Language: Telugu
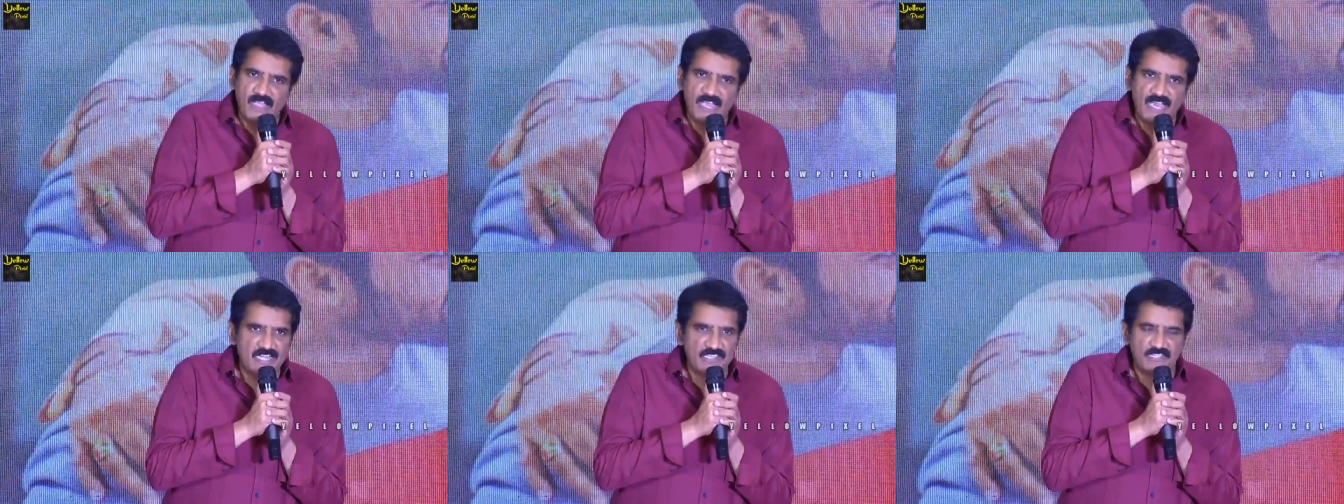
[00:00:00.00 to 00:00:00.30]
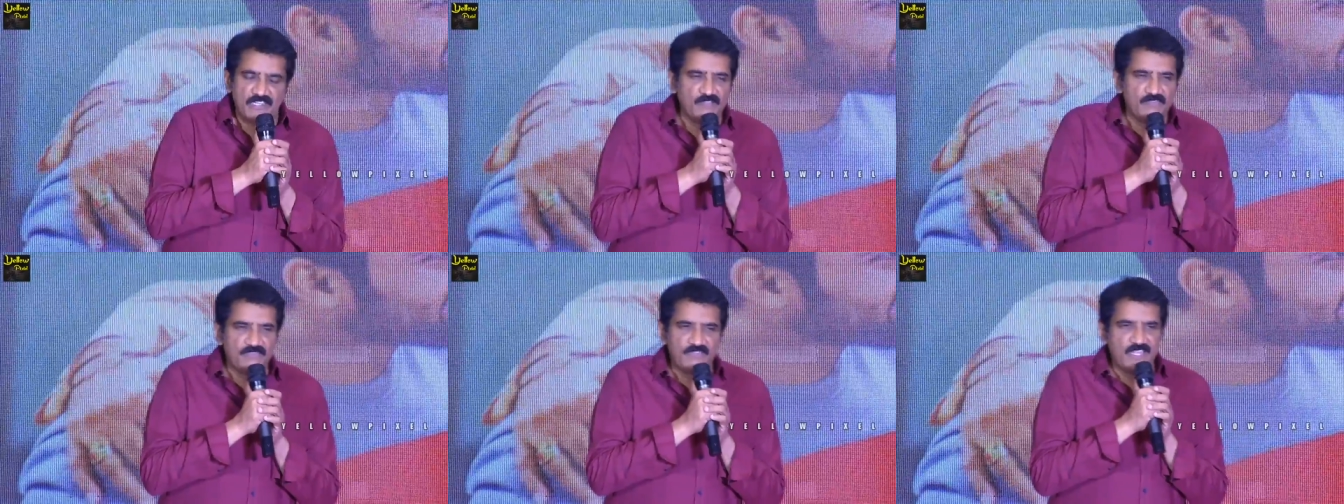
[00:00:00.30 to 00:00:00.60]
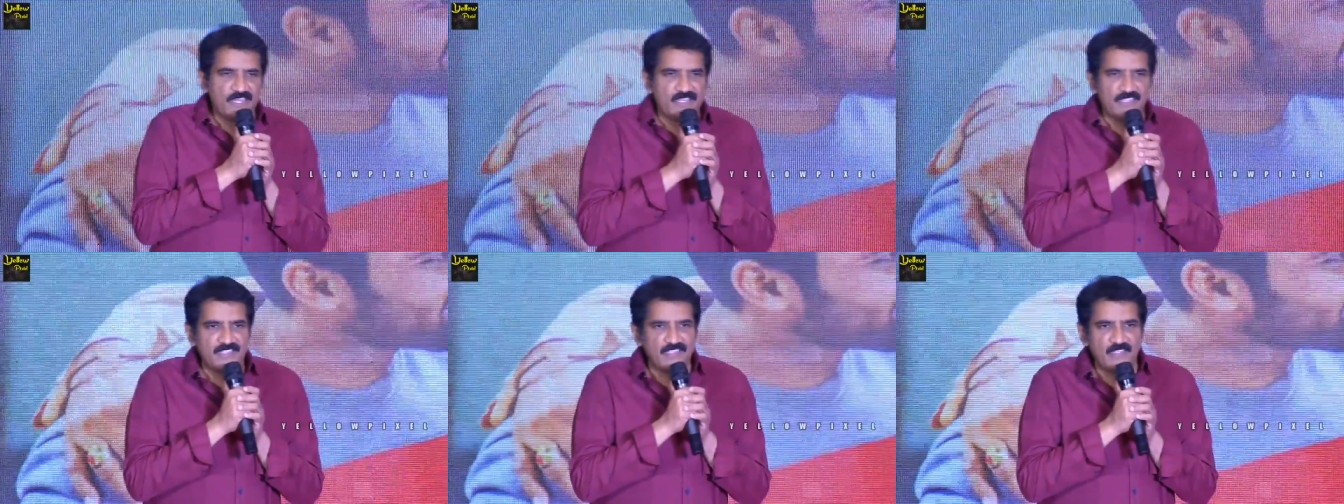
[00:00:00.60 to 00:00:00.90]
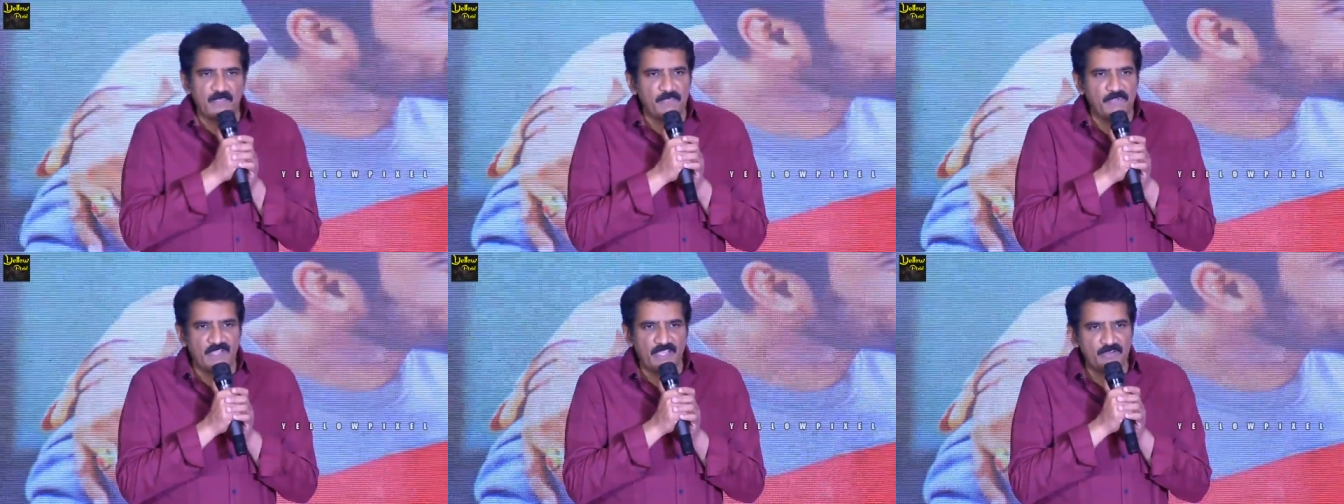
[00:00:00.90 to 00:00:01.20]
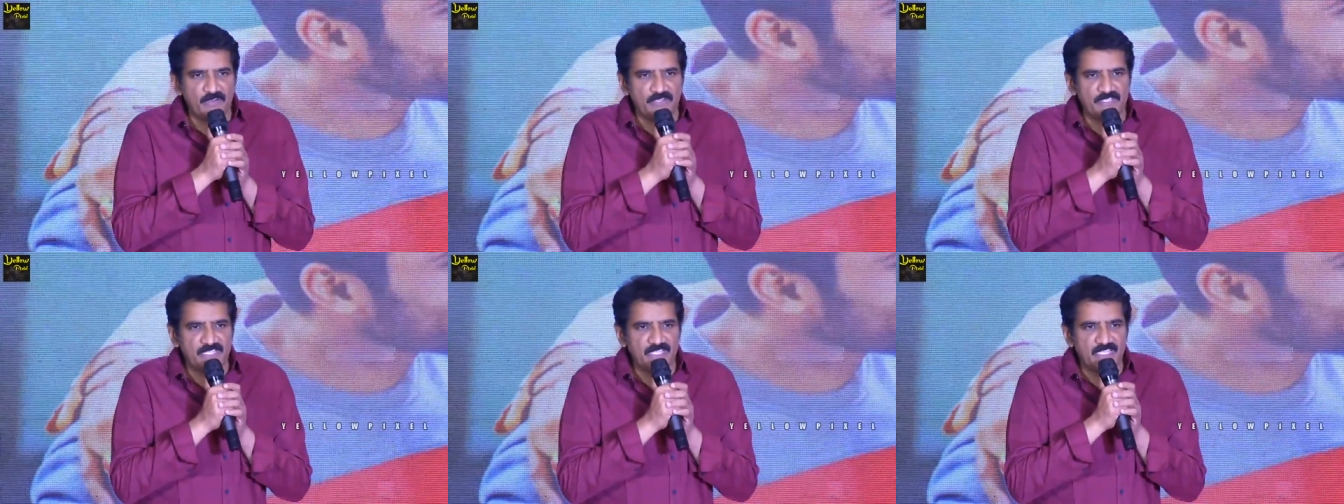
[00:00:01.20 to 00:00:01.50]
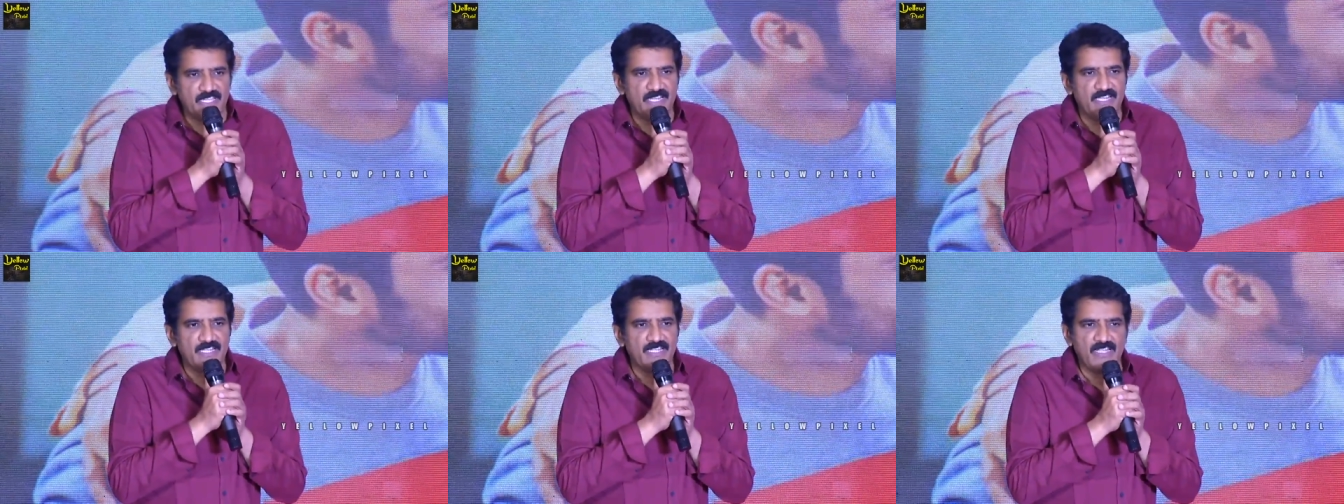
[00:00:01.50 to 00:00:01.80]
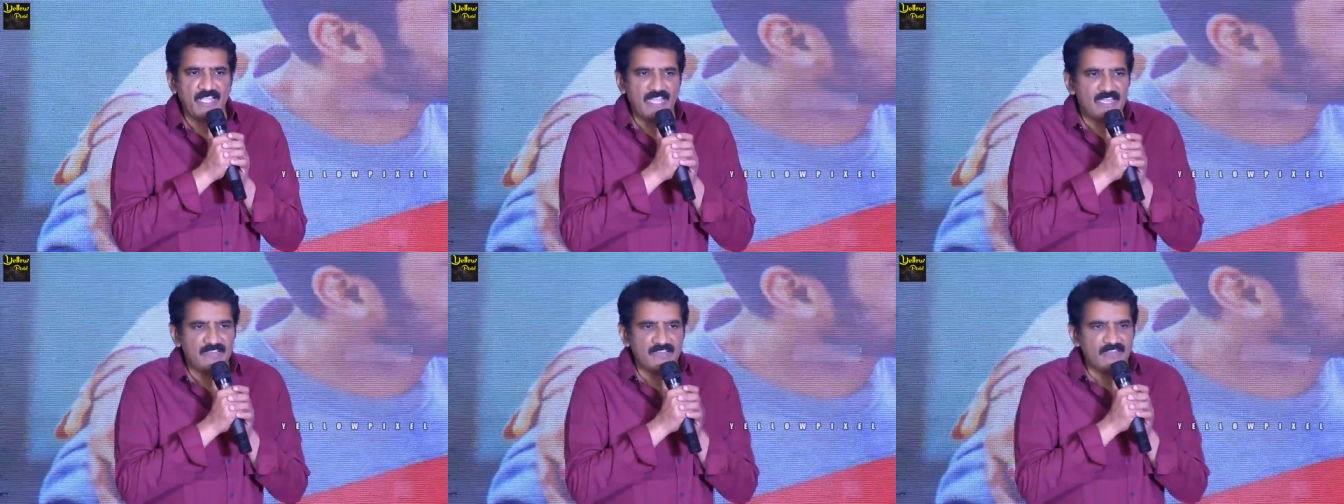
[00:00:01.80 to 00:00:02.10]
హ్యాట్స్ ఆఫ్ సార్ ఇంత పేరు వచ్చిందంటే
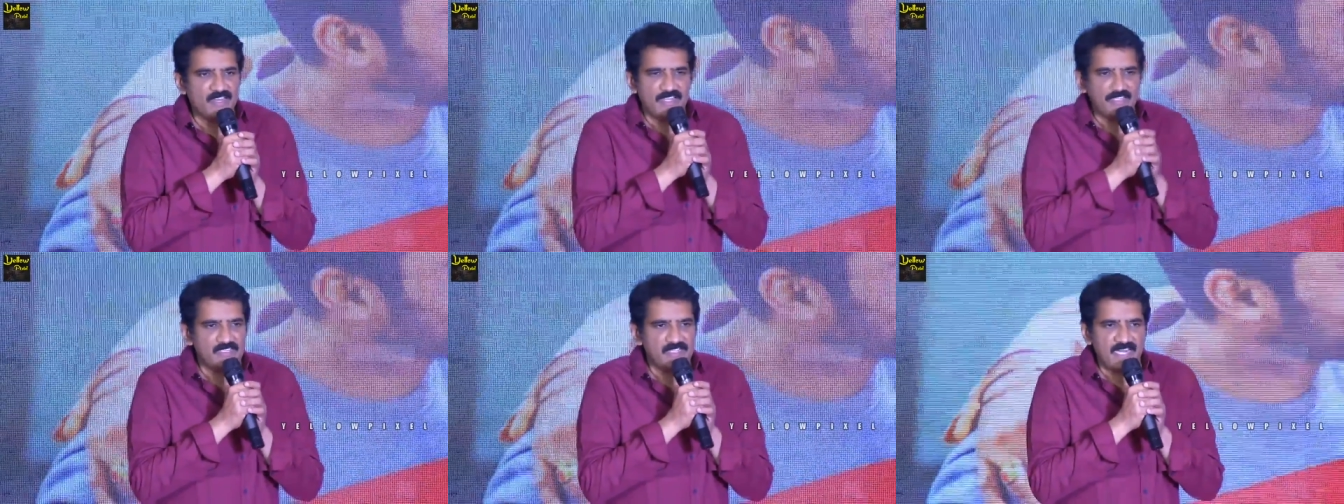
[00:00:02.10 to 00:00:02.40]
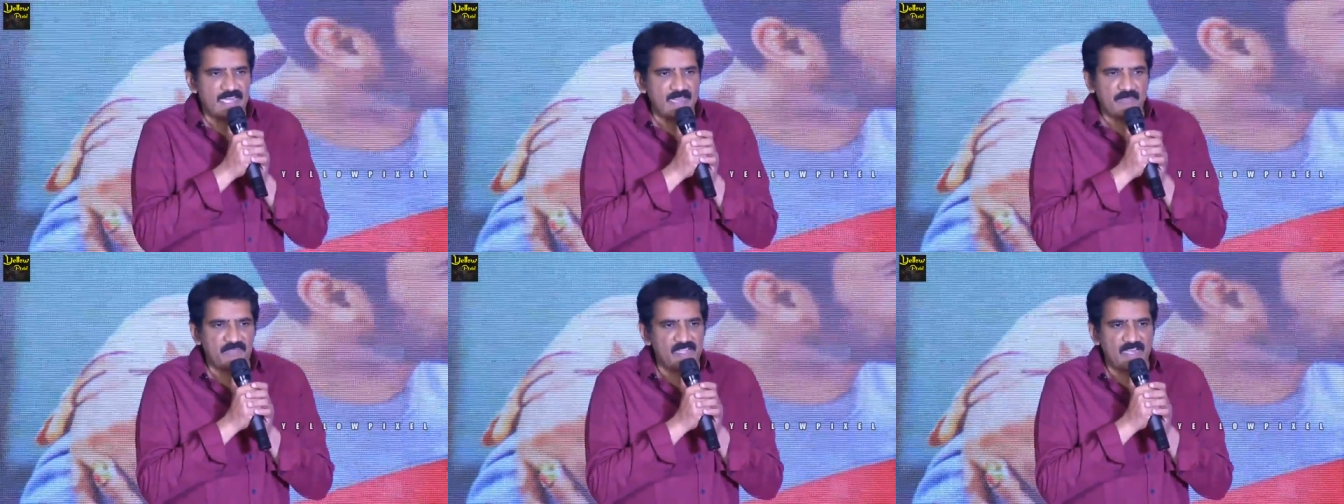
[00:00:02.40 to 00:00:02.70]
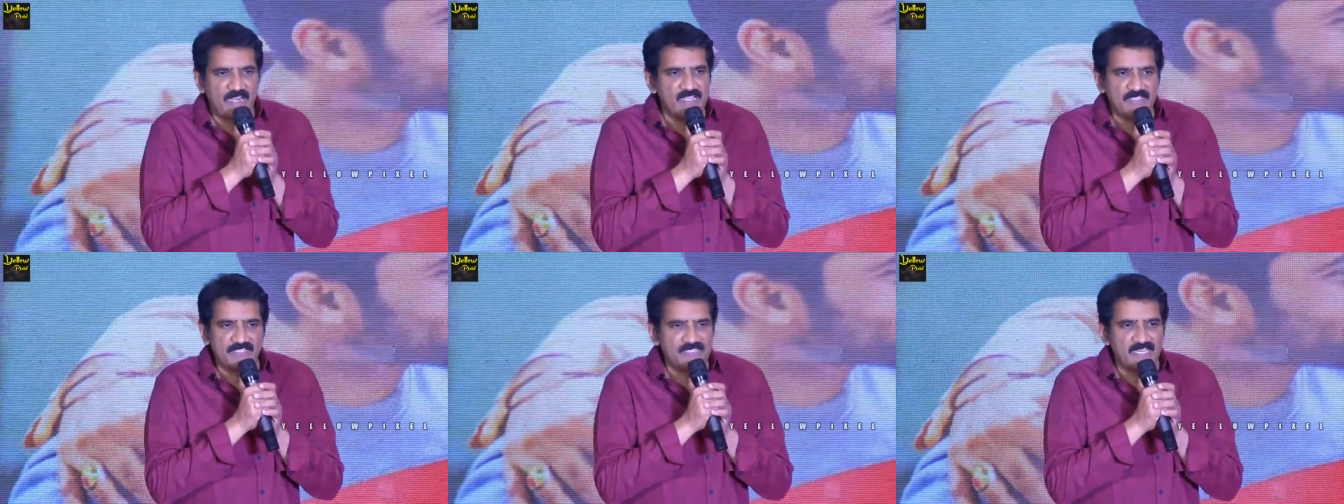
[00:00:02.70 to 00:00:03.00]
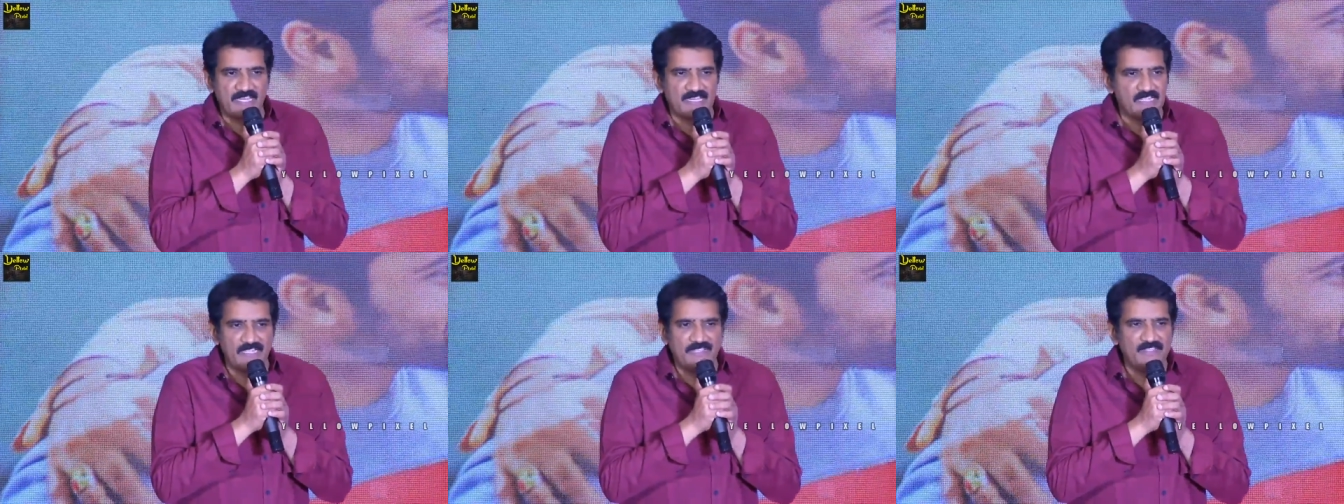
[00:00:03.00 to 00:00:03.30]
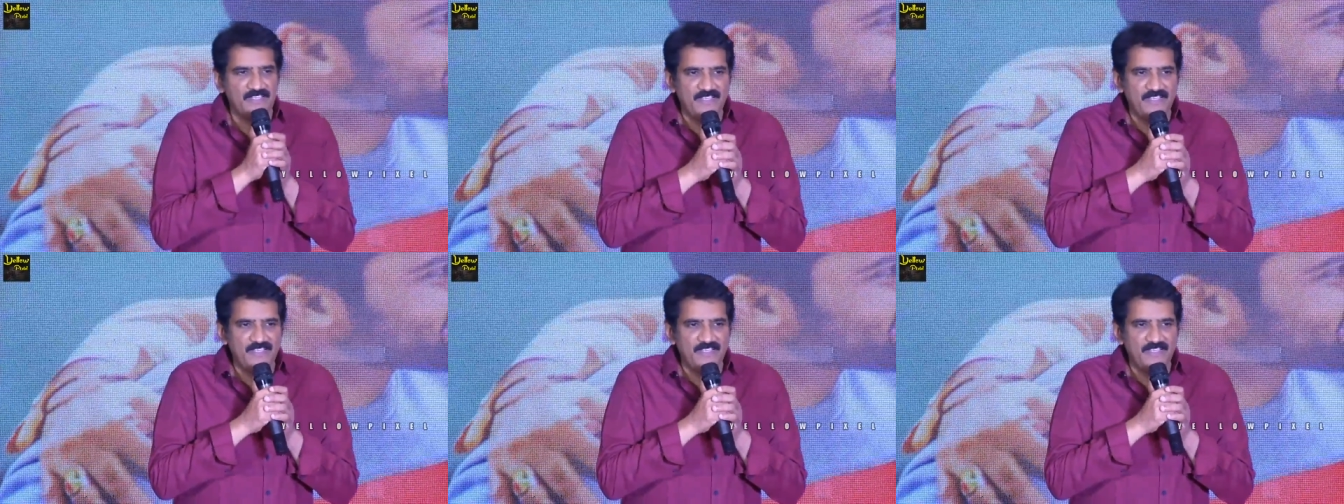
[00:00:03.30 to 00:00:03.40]
దానివల్లే సార్ లేకపోతే రాదు సార్ అది